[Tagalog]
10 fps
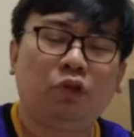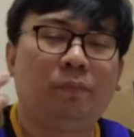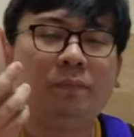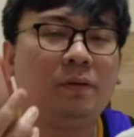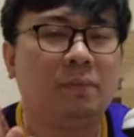
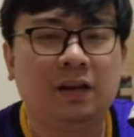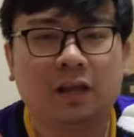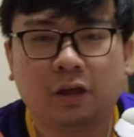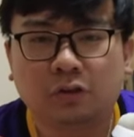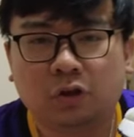So, pag bibili
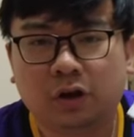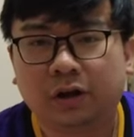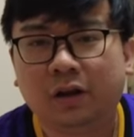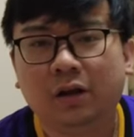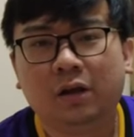kayo
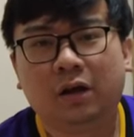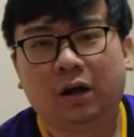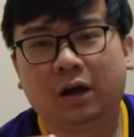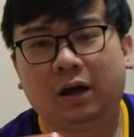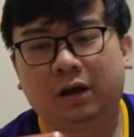doon,
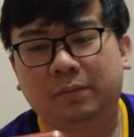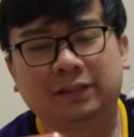uh,